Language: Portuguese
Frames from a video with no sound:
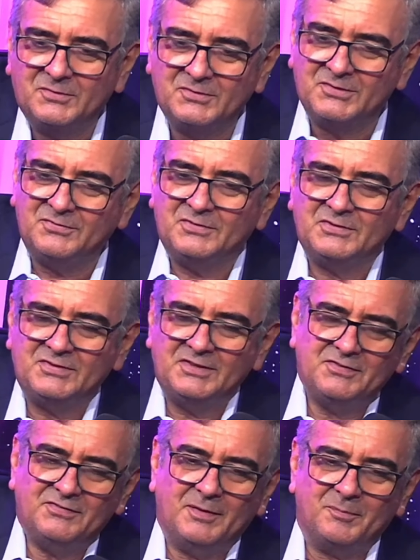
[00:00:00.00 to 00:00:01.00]
você
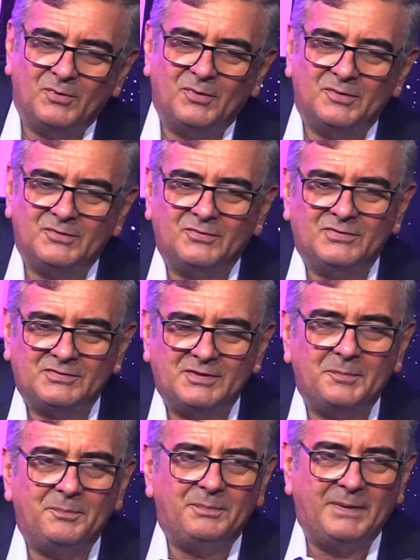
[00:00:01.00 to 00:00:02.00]
estiver pronto, você
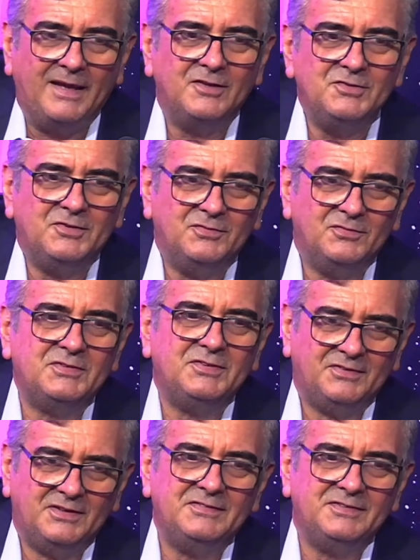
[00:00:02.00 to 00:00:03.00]
pede que você
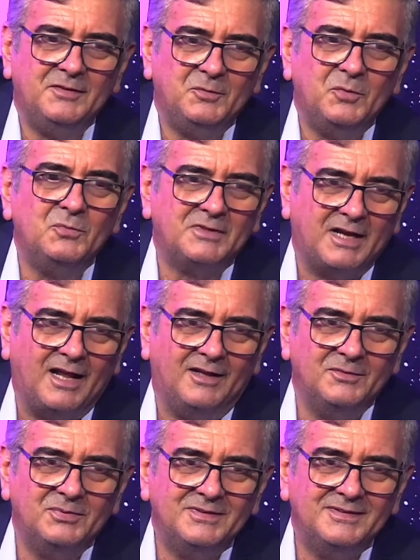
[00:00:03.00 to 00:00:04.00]
vai ser encontrado,
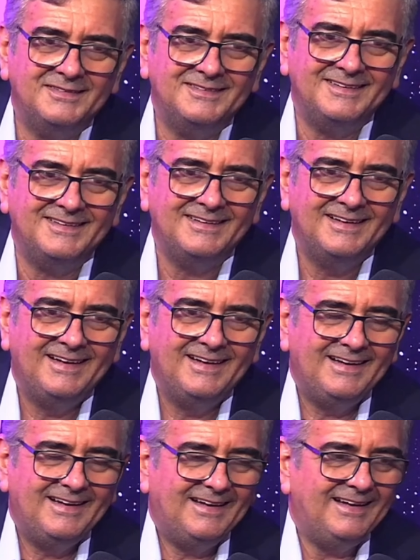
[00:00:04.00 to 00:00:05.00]
né?
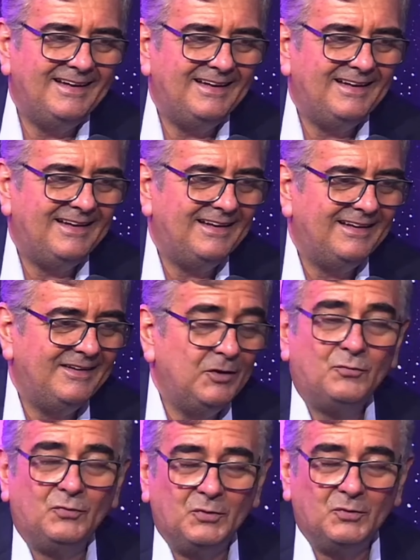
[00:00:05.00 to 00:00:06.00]
É, eu
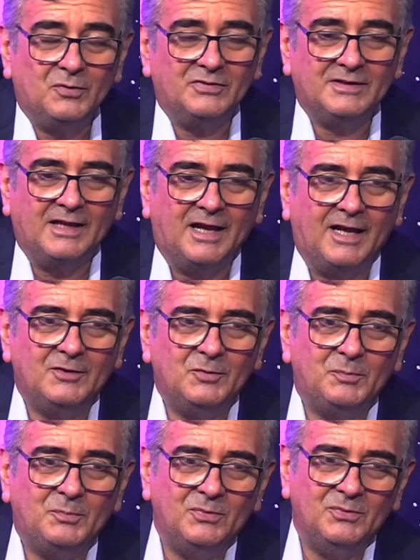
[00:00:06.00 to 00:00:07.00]
fui convidado
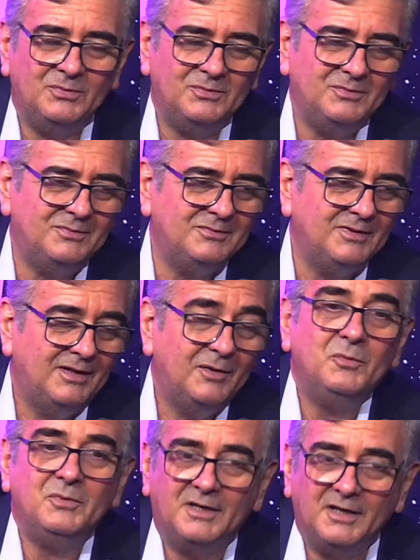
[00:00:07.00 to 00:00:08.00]
por um,
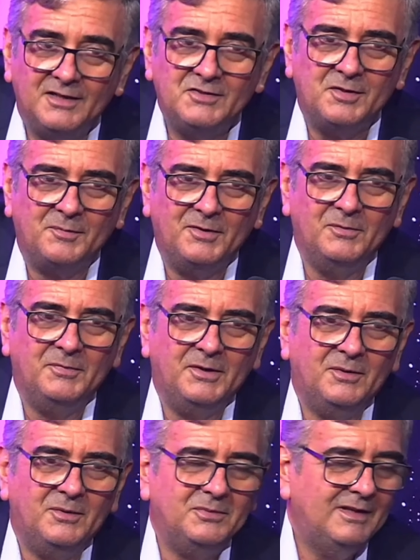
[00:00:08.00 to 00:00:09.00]
um grande amigo
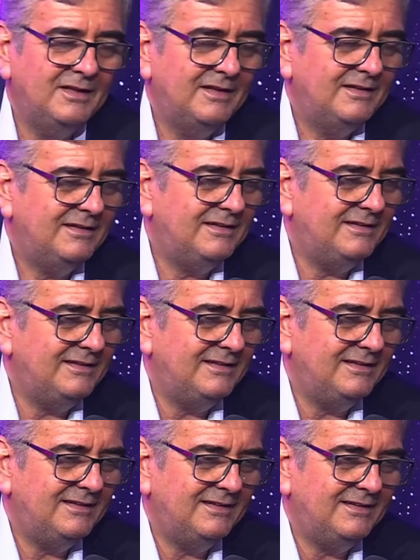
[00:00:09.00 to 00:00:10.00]
meu,
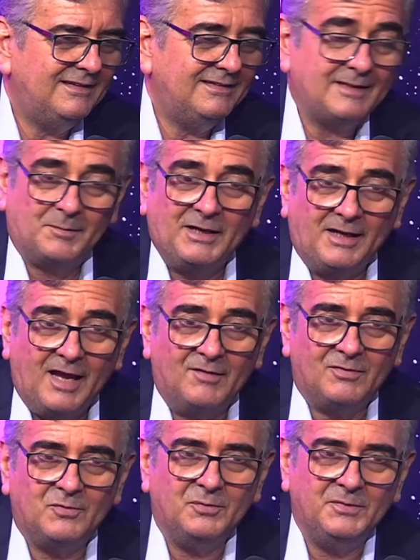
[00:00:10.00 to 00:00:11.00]
que trabalhava
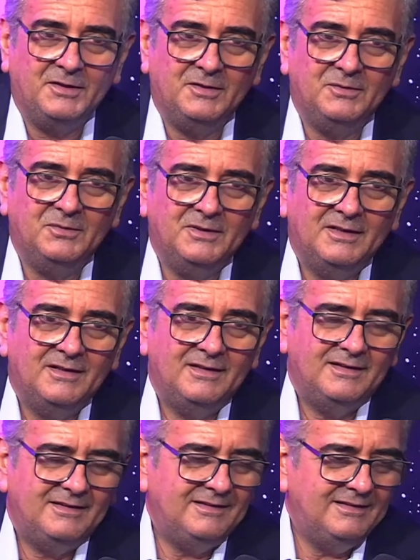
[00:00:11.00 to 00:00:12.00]
comigo uhum.
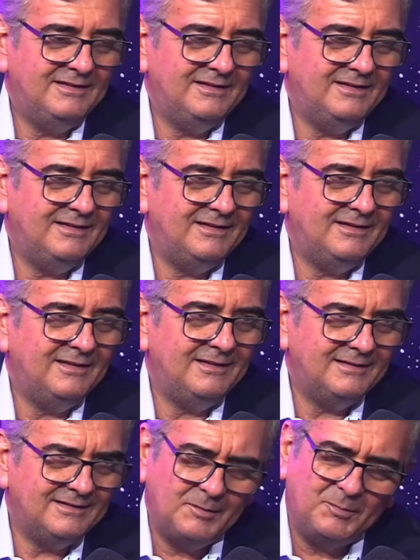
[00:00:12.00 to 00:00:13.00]
e
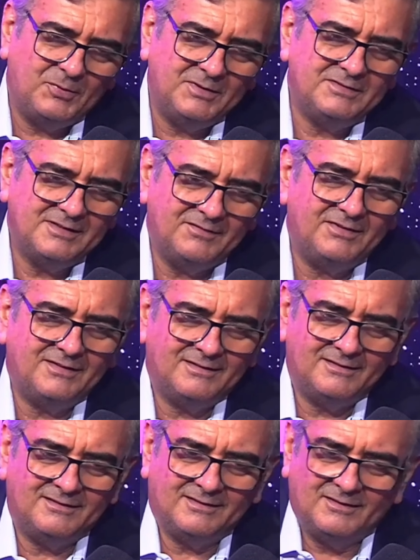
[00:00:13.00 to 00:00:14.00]
depois na
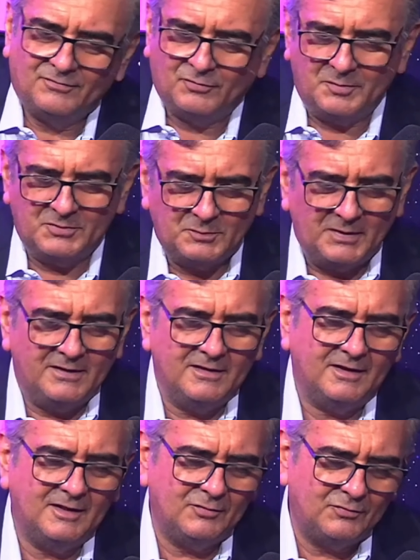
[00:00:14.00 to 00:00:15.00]
verdade ele foi me
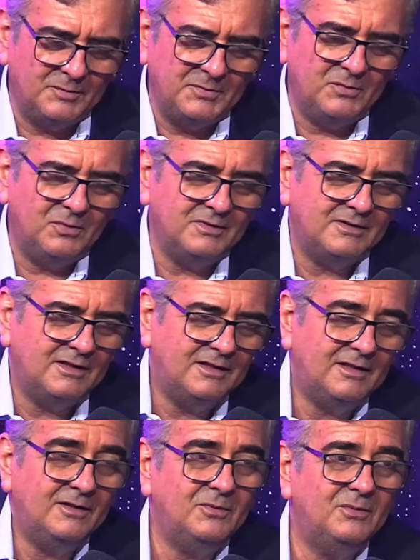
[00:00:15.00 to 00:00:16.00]
explicando foi me
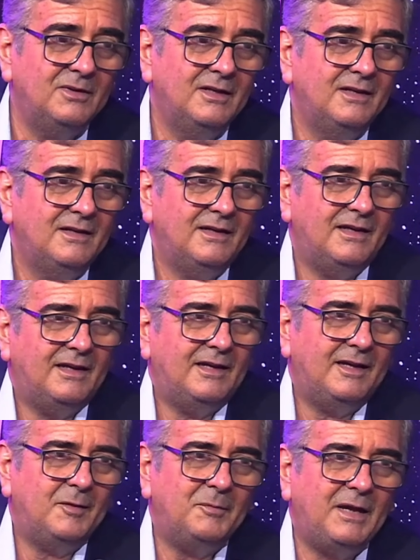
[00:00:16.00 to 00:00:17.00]
contando
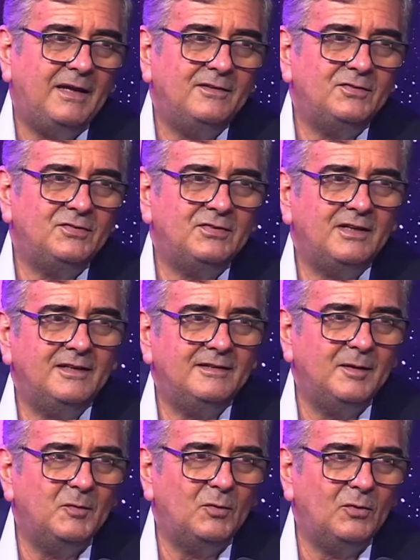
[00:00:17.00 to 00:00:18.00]
é, mas ele
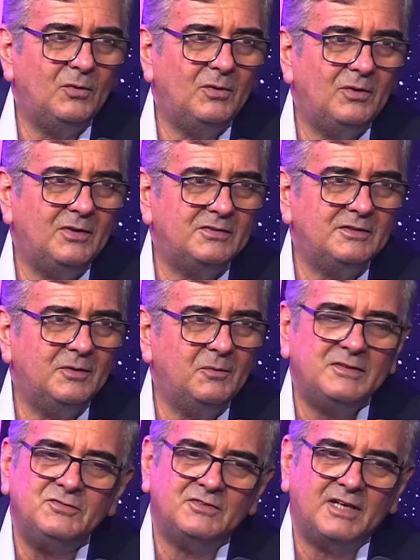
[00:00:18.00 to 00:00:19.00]
demorou acho que
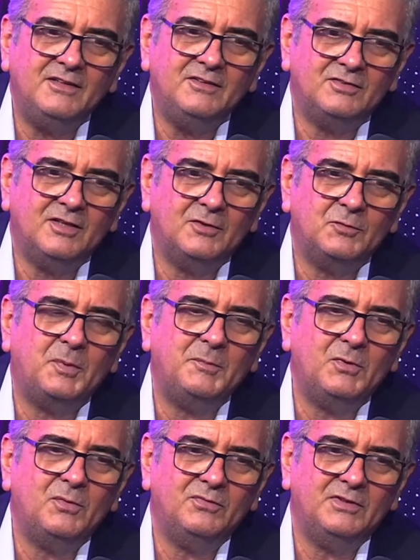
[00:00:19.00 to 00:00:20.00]
quase três anos para me
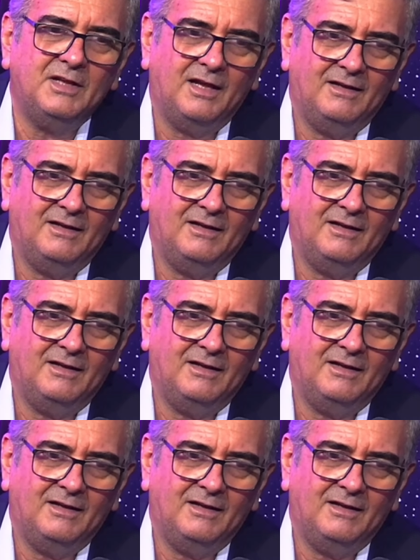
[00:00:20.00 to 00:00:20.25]
convidar